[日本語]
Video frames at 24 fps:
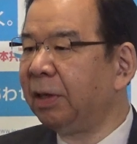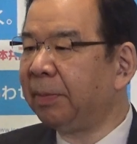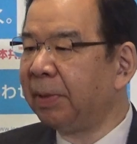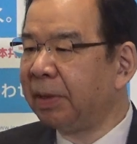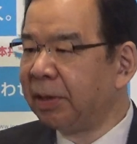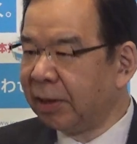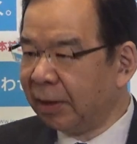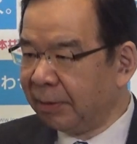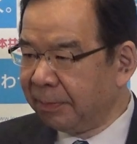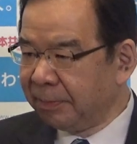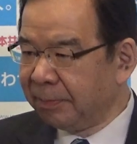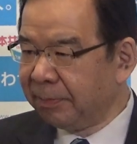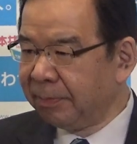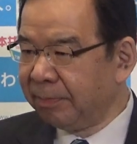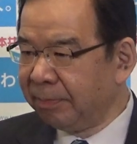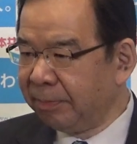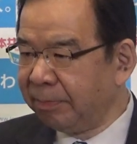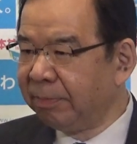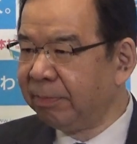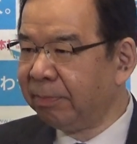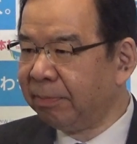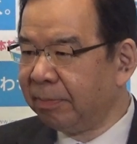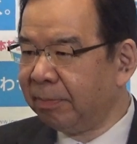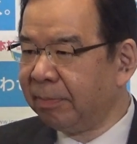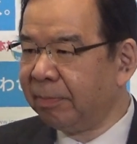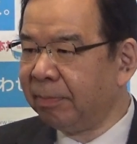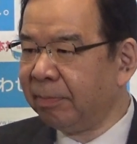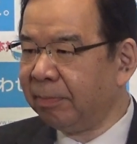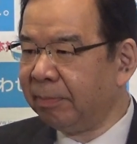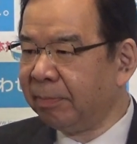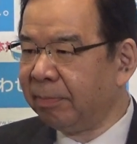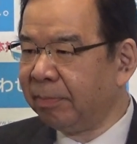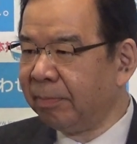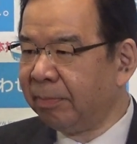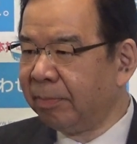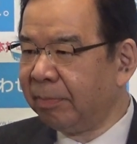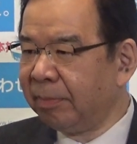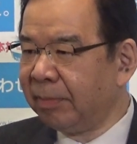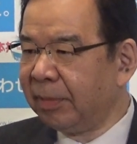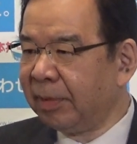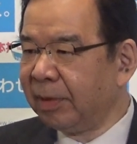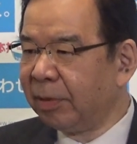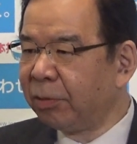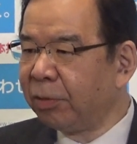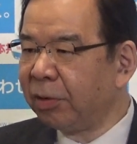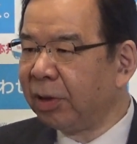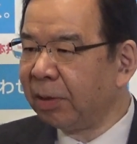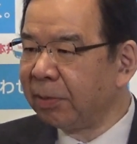きました
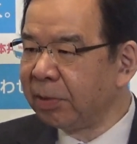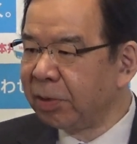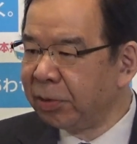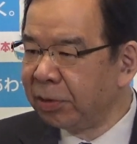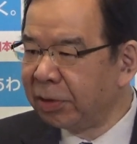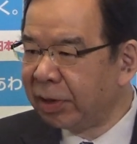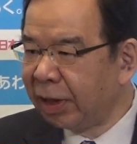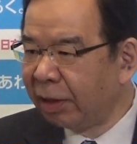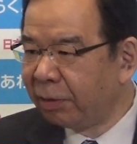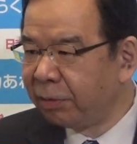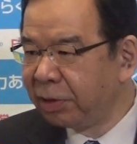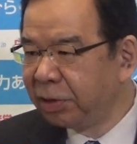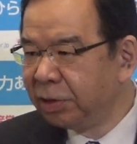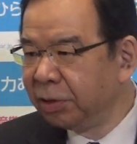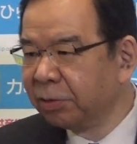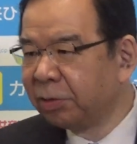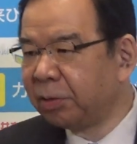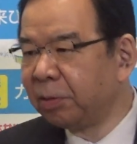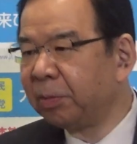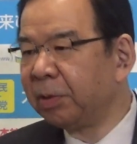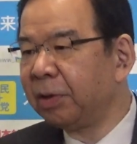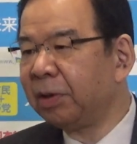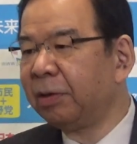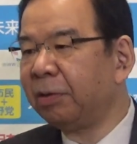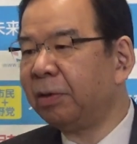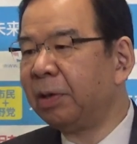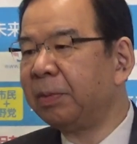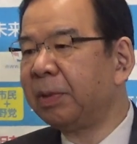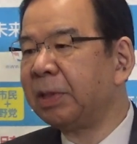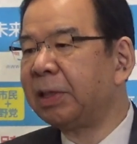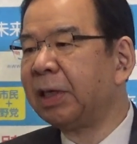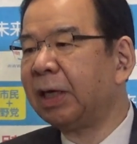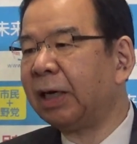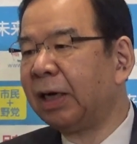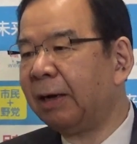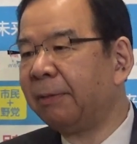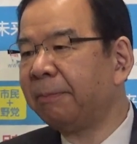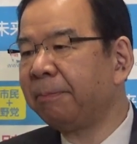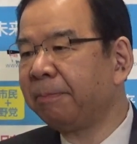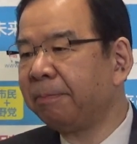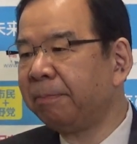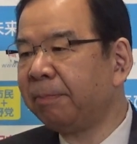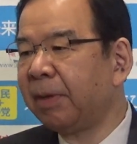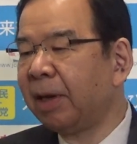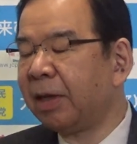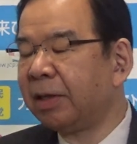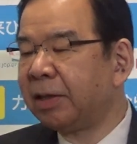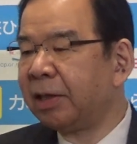今回もそういう対応をしようと思っておりましたが
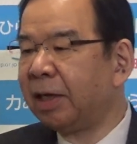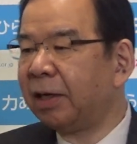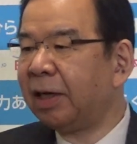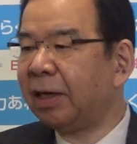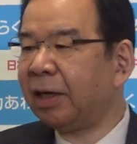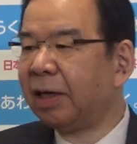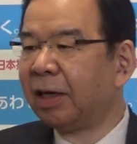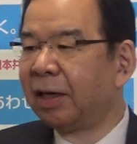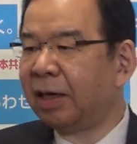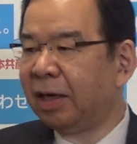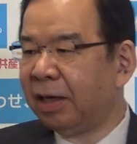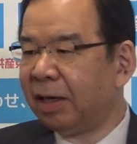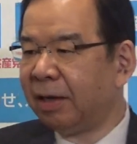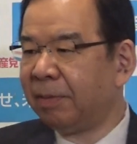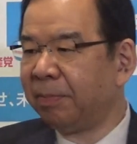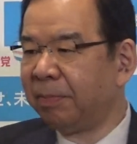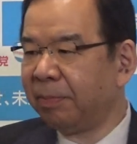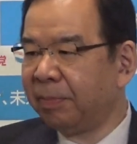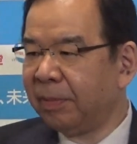残念ながら